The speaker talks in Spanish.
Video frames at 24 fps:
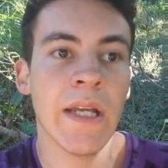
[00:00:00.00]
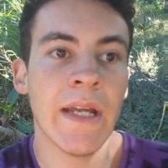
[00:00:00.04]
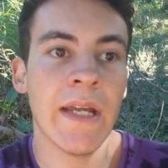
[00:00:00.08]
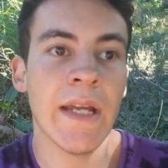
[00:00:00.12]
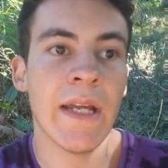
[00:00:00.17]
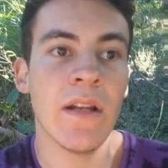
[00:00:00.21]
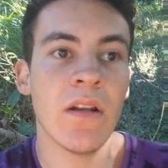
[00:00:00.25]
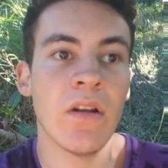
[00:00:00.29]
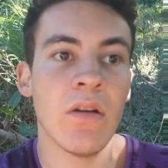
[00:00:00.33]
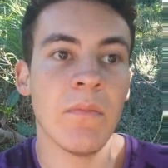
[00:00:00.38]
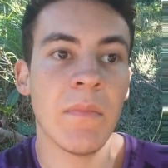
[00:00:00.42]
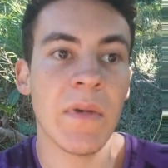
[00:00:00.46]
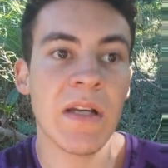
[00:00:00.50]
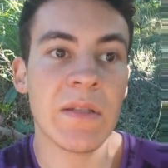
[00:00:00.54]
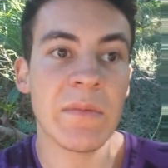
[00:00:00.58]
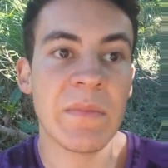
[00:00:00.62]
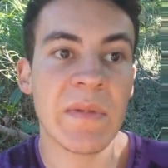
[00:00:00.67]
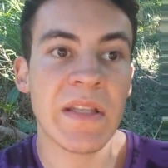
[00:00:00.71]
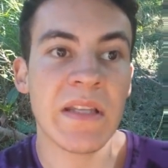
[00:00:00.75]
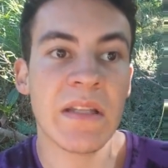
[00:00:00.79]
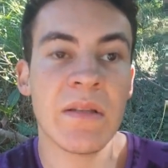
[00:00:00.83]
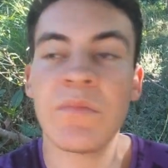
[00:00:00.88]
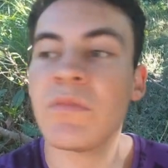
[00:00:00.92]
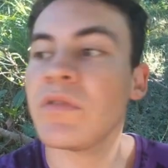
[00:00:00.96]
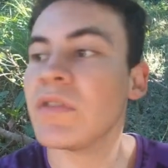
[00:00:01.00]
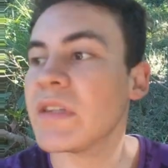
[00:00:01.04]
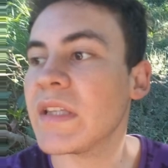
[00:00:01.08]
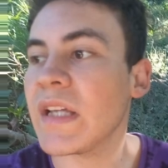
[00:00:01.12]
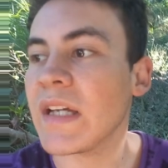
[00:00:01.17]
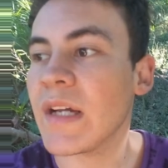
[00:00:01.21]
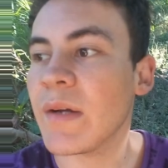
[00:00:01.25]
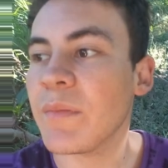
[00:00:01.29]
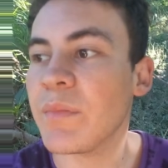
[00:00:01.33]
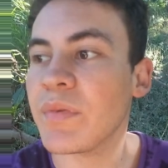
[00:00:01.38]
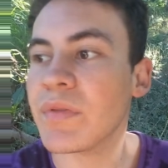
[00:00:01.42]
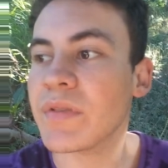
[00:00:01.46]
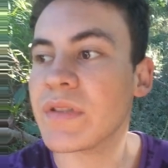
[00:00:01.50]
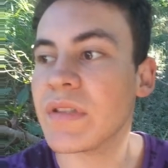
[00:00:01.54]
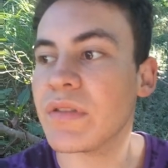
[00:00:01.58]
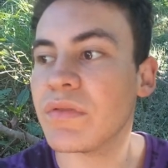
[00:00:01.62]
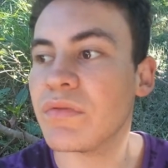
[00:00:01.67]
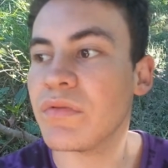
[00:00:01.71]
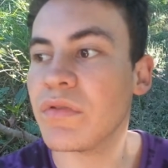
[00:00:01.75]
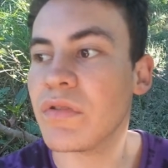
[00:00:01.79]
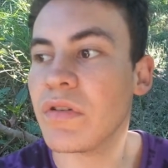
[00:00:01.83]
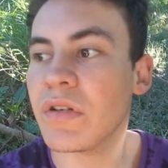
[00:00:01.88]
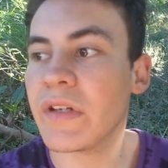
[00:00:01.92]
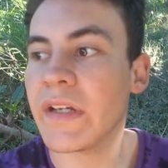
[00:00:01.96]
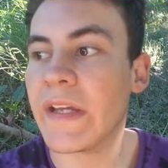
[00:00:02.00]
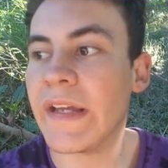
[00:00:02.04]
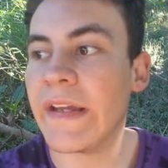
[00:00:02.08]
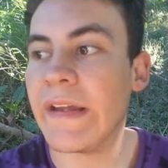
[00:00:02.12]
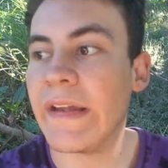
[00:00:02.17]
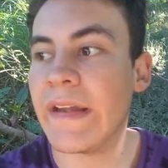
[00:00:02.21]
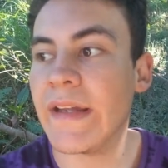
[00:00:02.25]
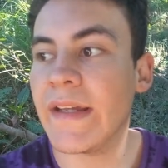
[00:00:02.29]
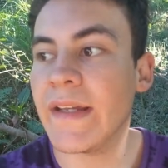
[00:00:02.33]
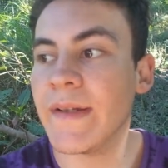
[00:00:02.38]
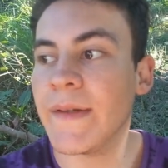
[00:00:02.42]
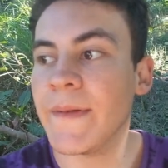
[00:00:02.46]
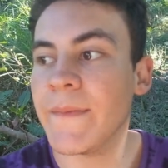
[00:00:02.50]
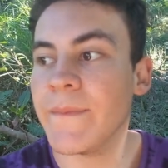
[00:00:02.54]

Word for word: en lo más mínimo y tengan por seguro que